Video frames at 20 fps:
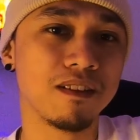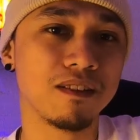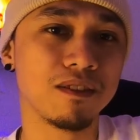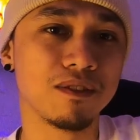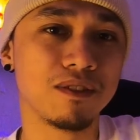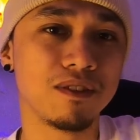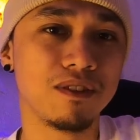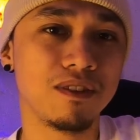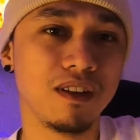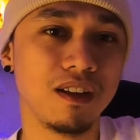
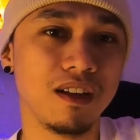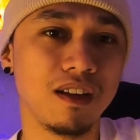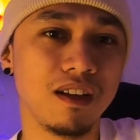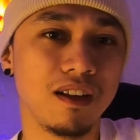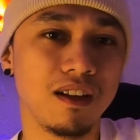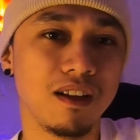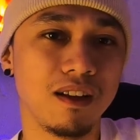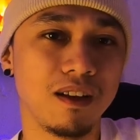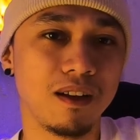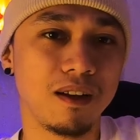No?
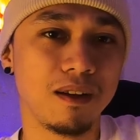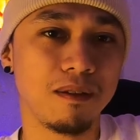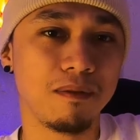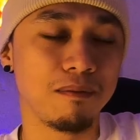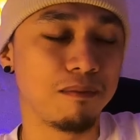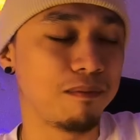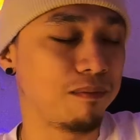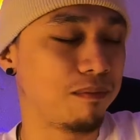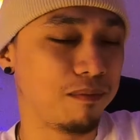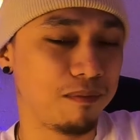
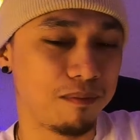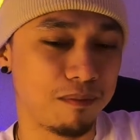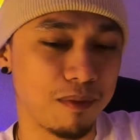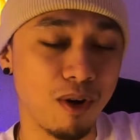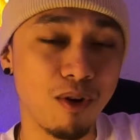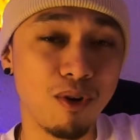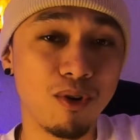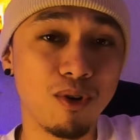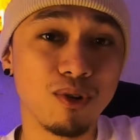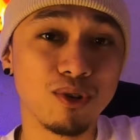
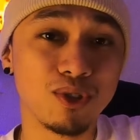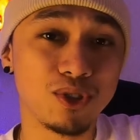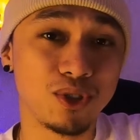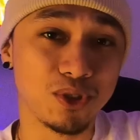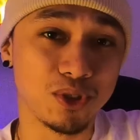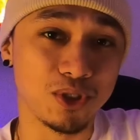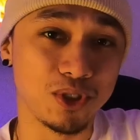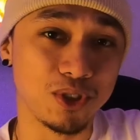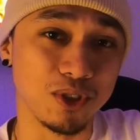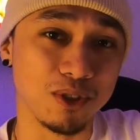
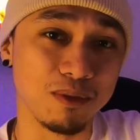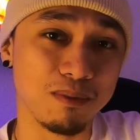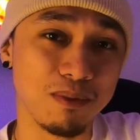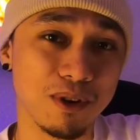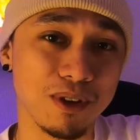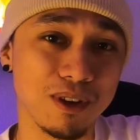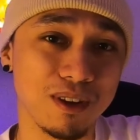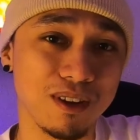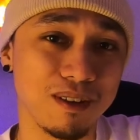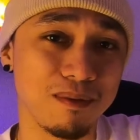Mako-conscious yun,
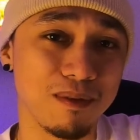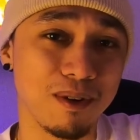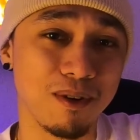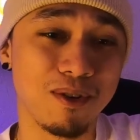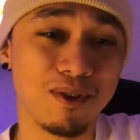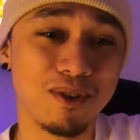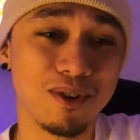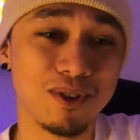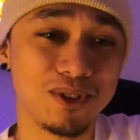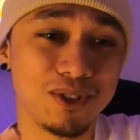boy.
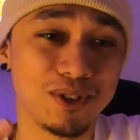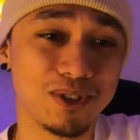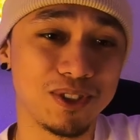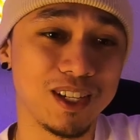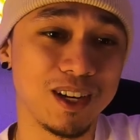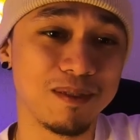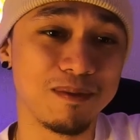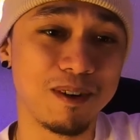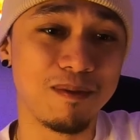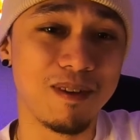Mako-conscious
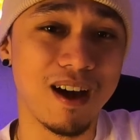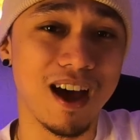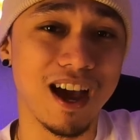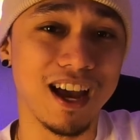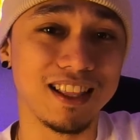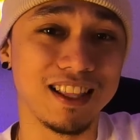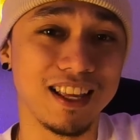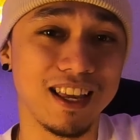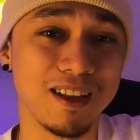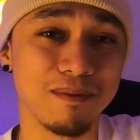yung babae
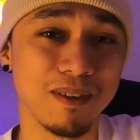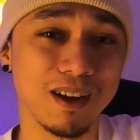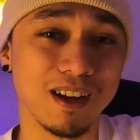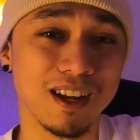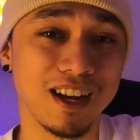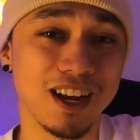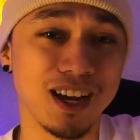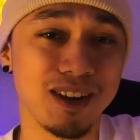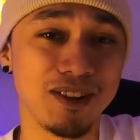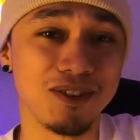na yan pagka
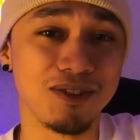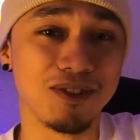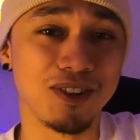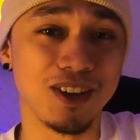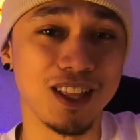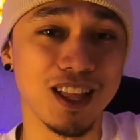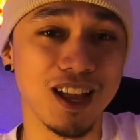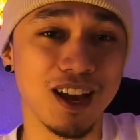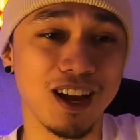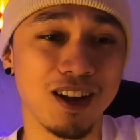ganun yung
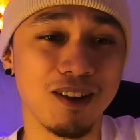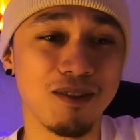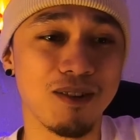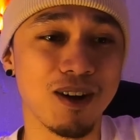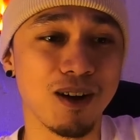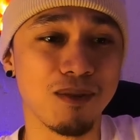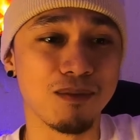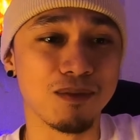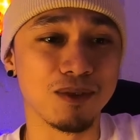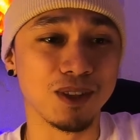
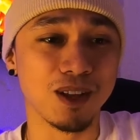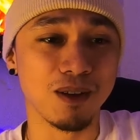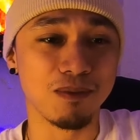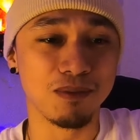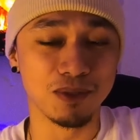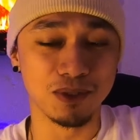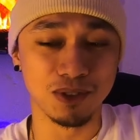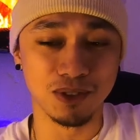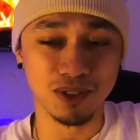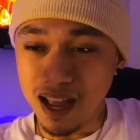ginagawa mo.
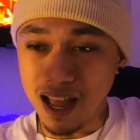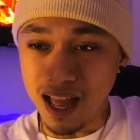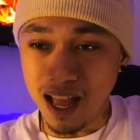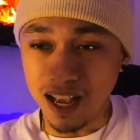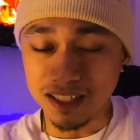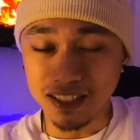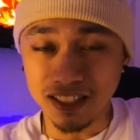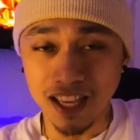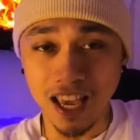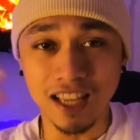Tapos, ang
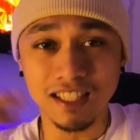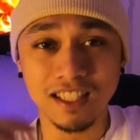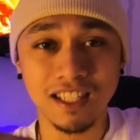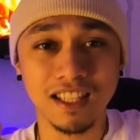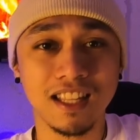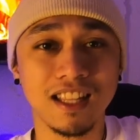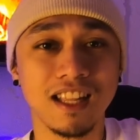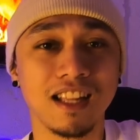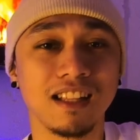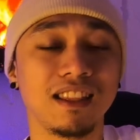sexy
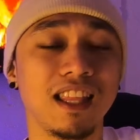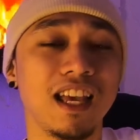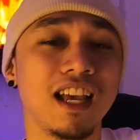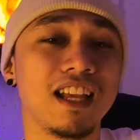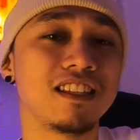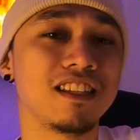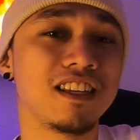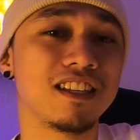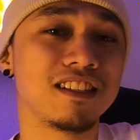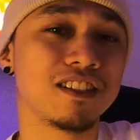na nang
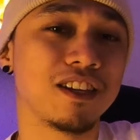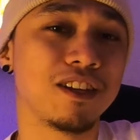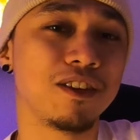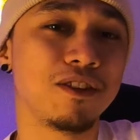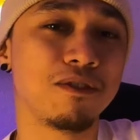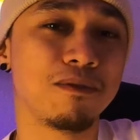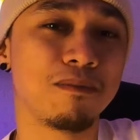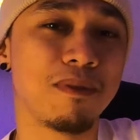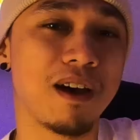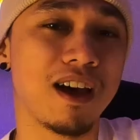tingin yan sa
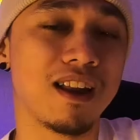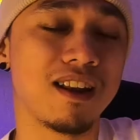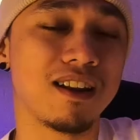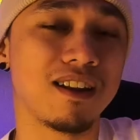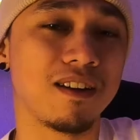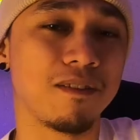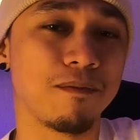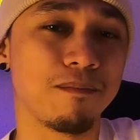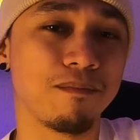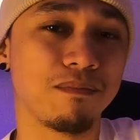inyo,
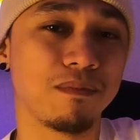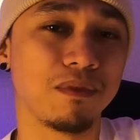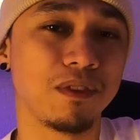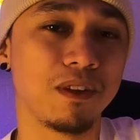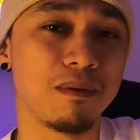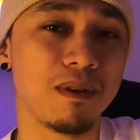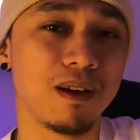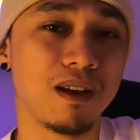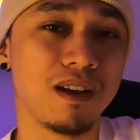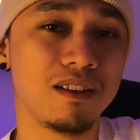pare.
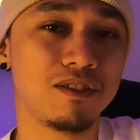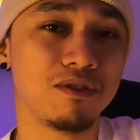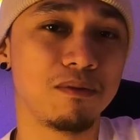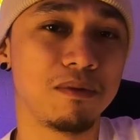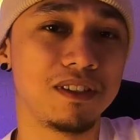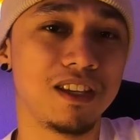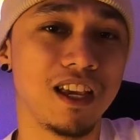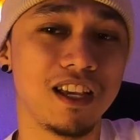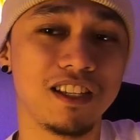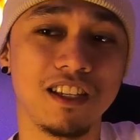Di ba? So,
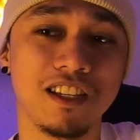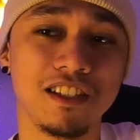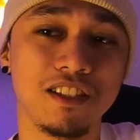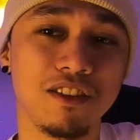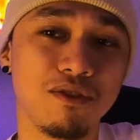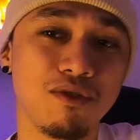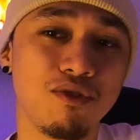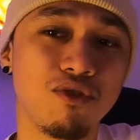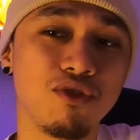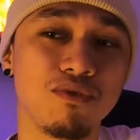sexy kasi
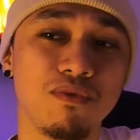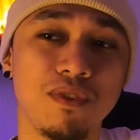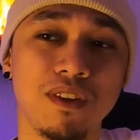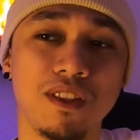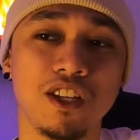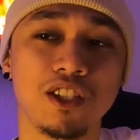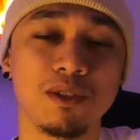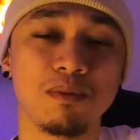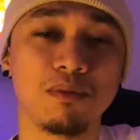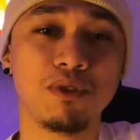yung
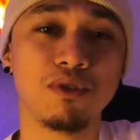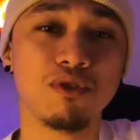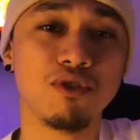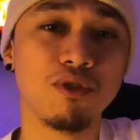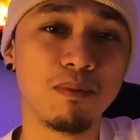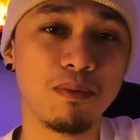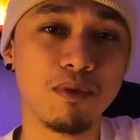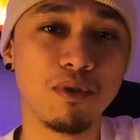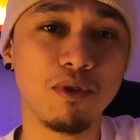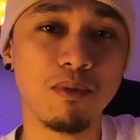confidence mo, yung
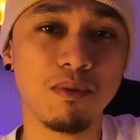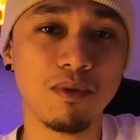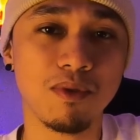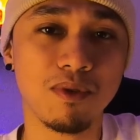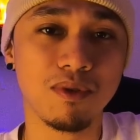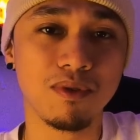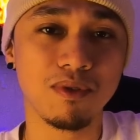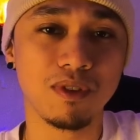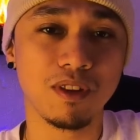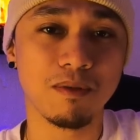upo
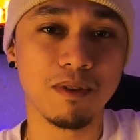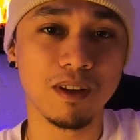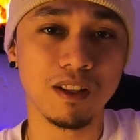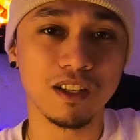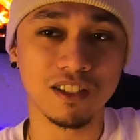mo. Di ba?